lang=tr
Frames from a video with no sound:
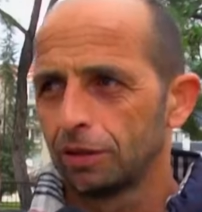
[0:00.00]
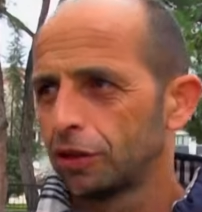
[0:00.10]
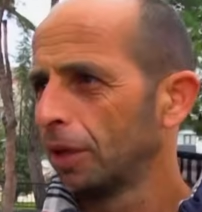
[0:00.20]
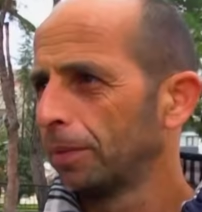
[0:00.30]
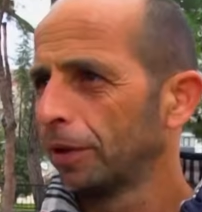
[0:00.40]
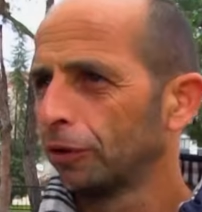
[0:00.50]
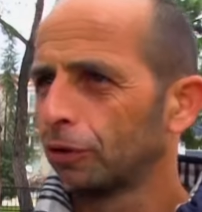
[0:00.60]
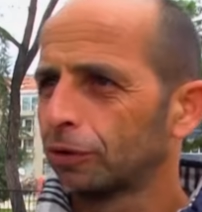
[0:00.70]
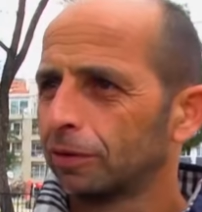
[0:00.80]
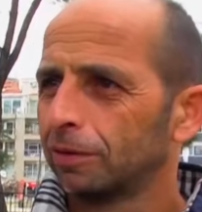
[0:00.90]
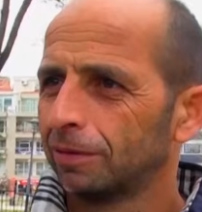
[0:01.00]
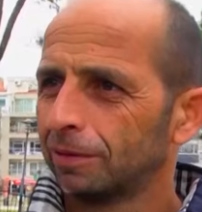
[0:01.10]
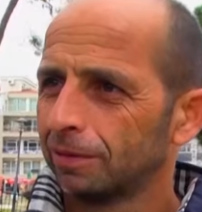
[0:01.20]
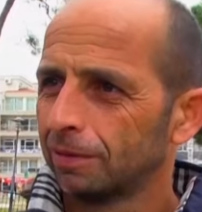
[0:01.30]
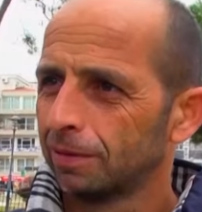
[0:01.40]
CHP diyoruz.
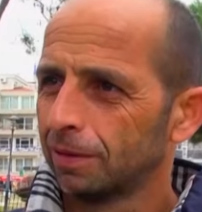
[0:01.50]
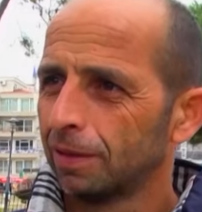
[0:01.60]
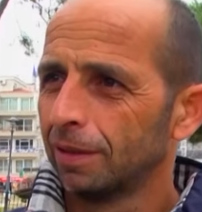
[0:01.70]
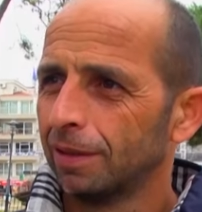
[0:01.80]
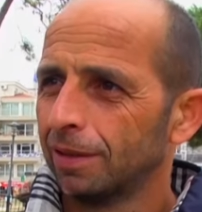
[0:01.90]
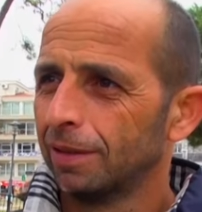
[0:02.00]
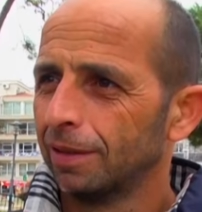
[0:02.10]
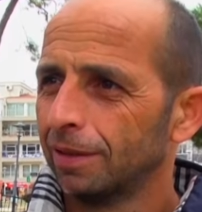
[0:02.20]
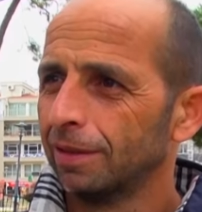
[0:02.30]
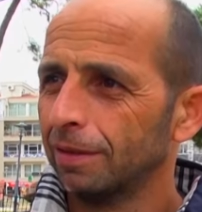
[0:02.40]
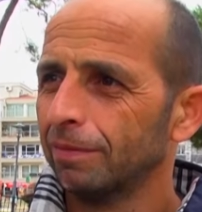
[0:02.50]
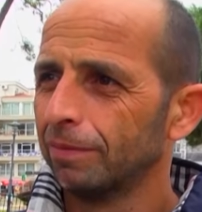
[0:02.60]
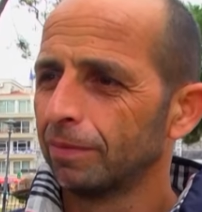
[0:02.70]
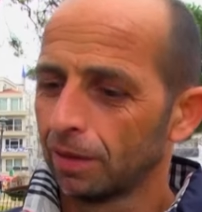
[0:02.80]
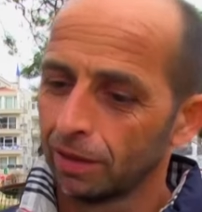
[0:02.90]
Teşekkürler.
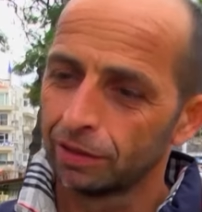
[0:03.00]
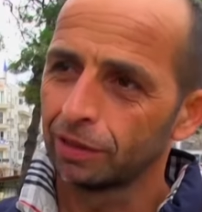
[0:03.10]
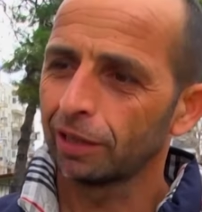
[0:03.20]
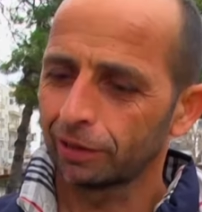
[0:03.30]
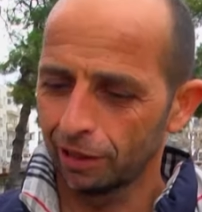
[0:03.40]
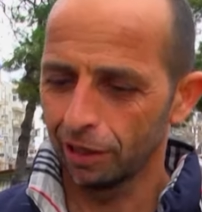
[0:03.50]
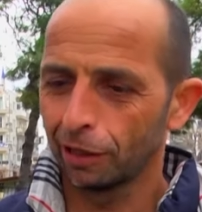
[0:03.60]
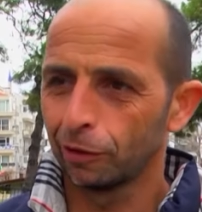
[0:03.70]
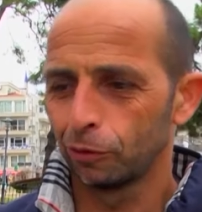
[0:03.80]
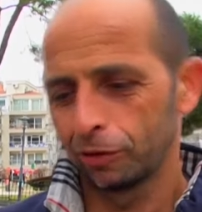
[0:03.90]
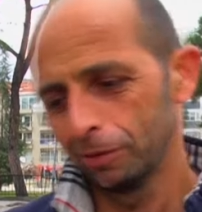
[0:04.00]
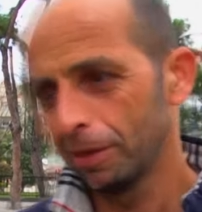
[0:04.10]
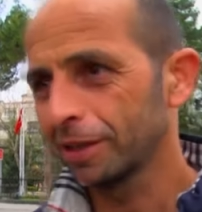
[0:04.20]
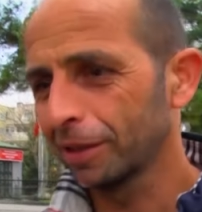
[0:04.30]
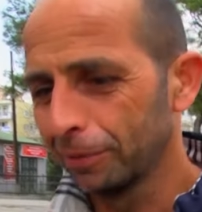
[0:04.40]
Sattılar galiba ülkeyi.
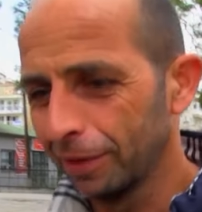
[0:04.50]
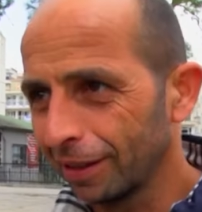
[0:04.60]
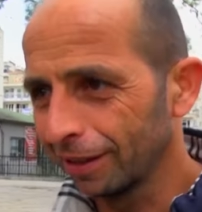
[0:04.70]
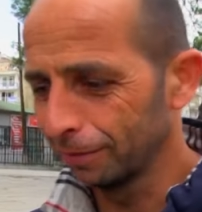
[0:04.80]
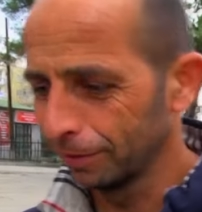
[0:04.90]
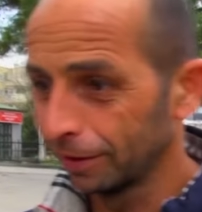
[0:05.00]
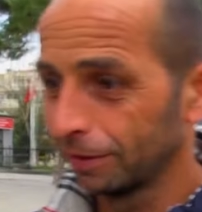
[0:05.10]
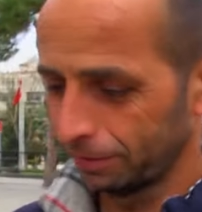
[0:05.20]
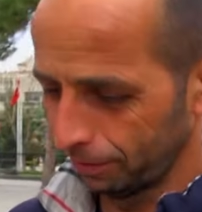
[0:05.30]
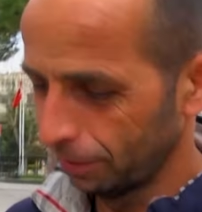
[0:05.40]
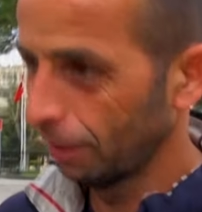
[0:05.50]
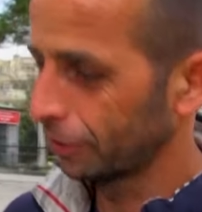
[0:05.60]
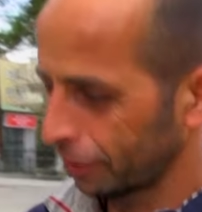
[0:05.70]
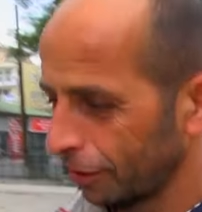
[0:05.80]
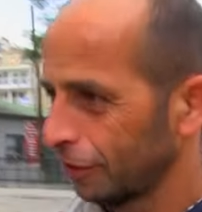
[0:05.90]
Başka bir yer kalmadı.
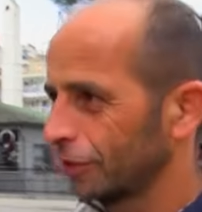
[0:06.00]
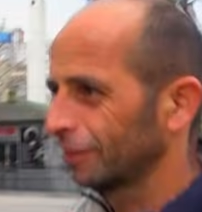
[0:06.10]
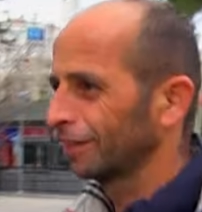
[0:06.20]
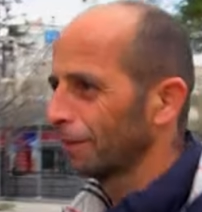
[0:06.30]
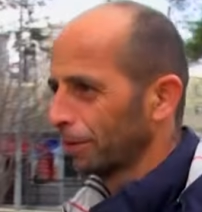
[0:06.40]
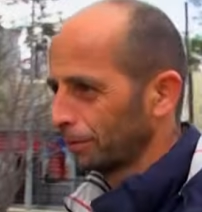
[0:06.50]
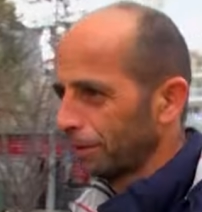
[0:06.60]
Açık değişiklik yapalım